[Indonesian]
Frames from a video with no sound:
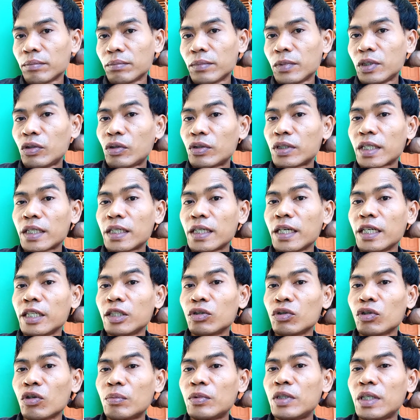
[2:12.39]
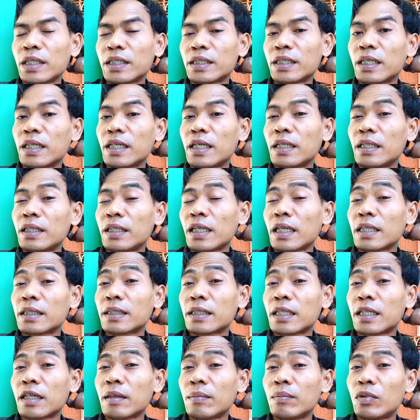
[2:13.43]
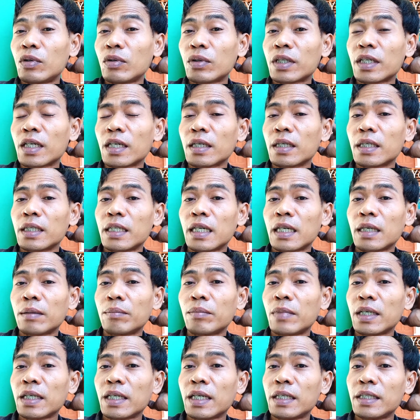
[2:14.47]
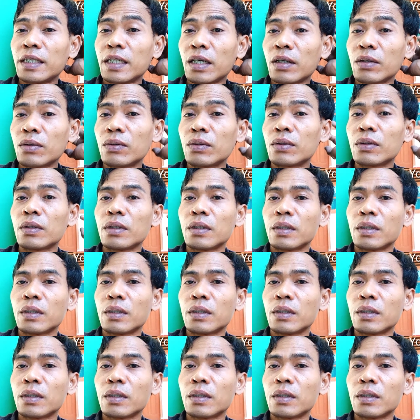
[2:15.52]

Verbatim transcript: Menurut saya itu objek senantiasa blur ya, yang bagian jauh.